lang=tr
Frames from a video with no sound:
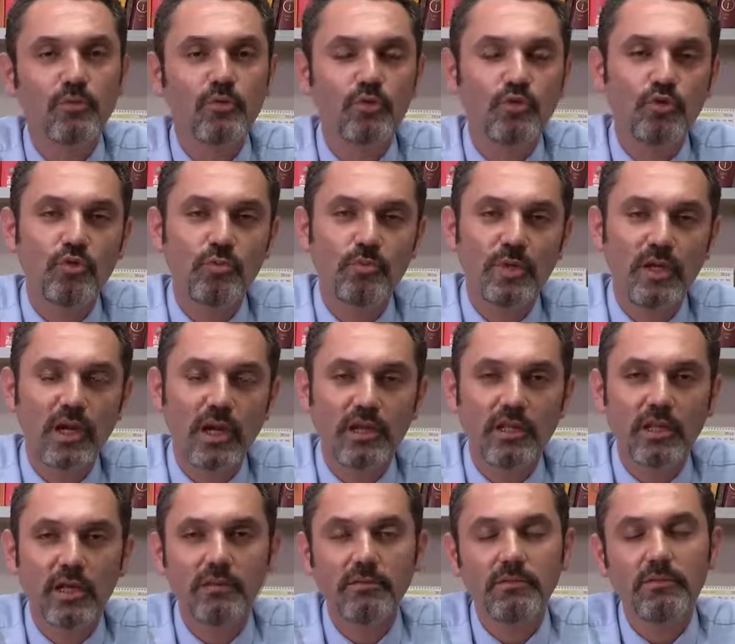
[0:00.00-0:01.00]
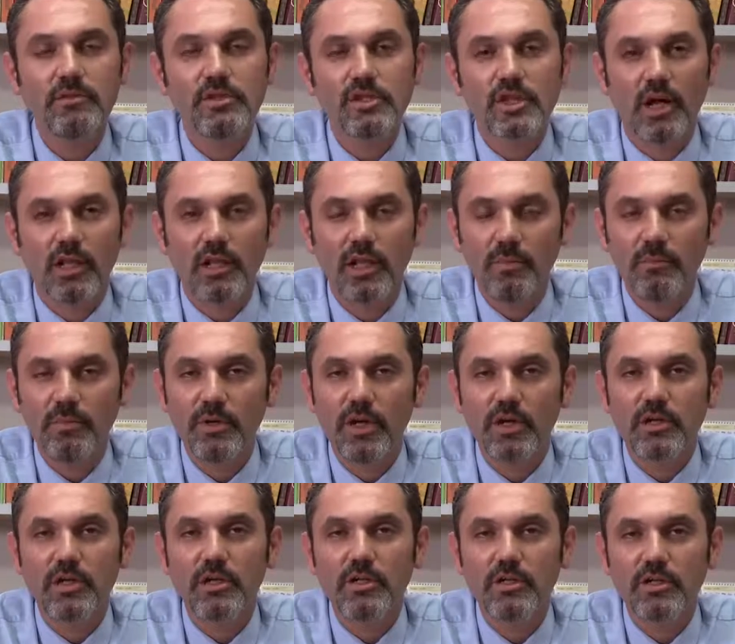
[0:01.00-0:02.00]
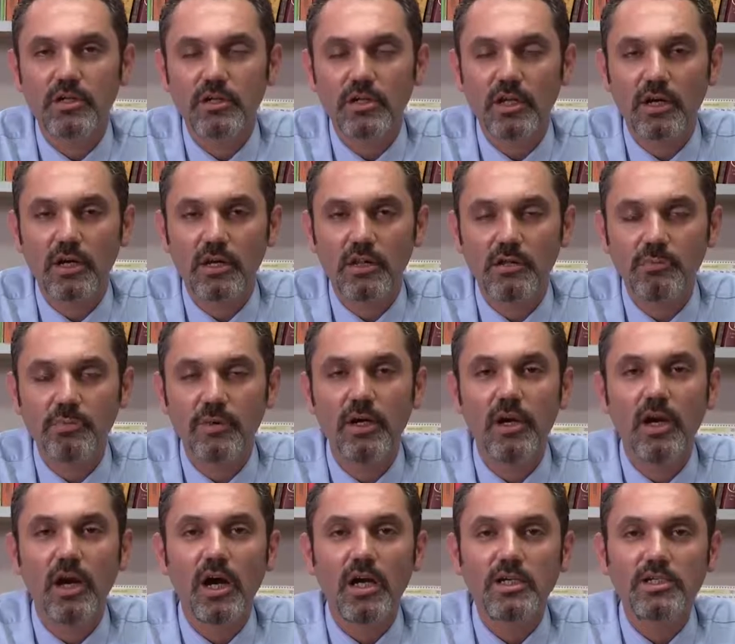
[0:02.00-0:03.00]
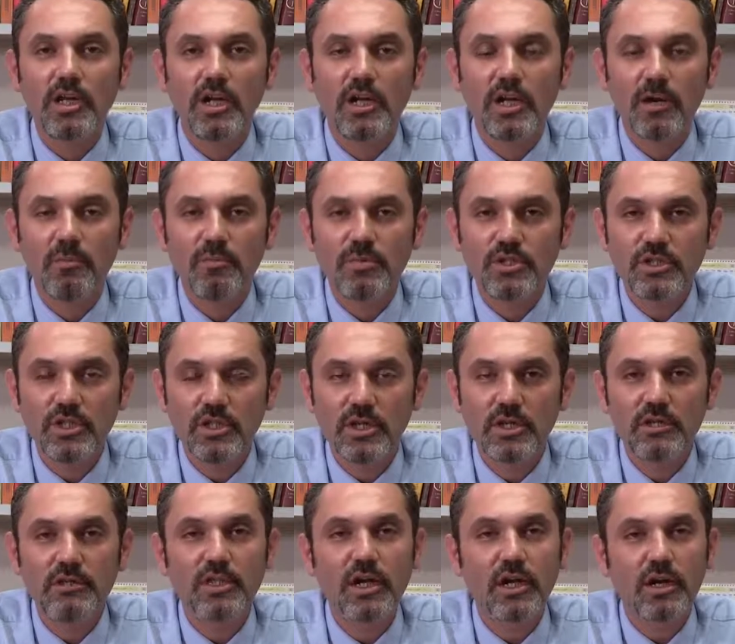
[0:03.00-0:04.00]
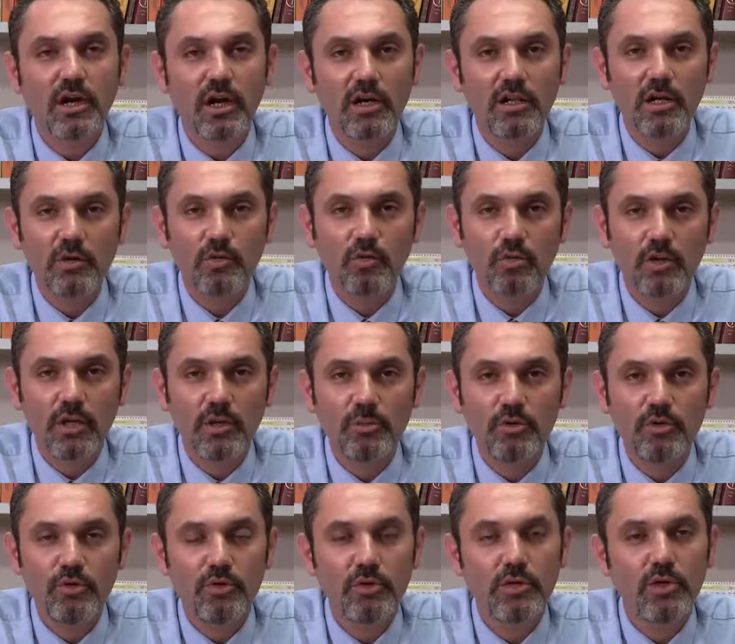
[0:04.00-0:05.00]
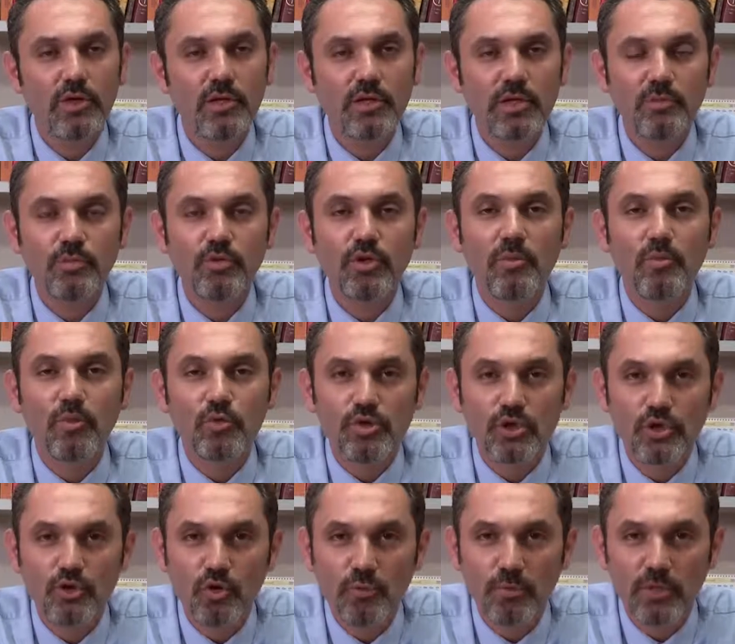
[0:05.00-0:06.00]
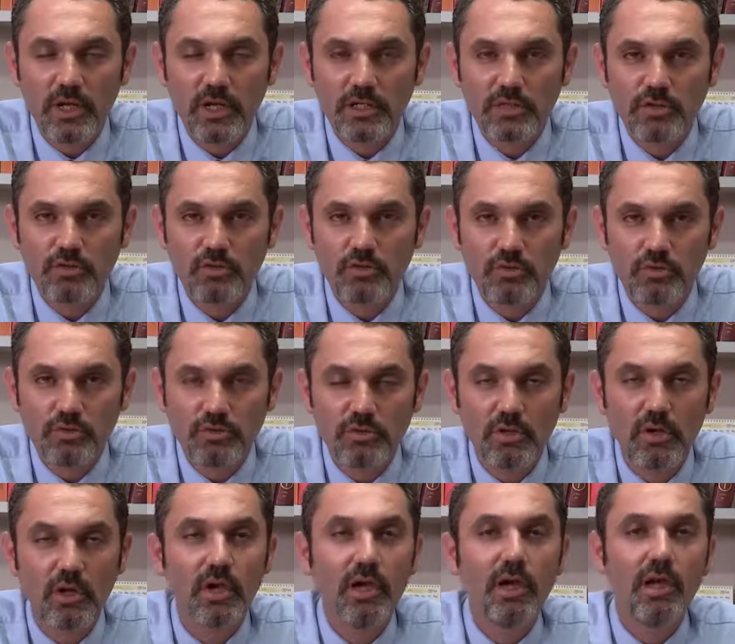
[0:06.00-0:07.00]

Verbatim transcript: Uygun bir yerden, sağlam bir yerden kıkırdak alınıp hasarlanmış yere tekrardan konulabiliyor ki buna mozaikoplasti diyoruz.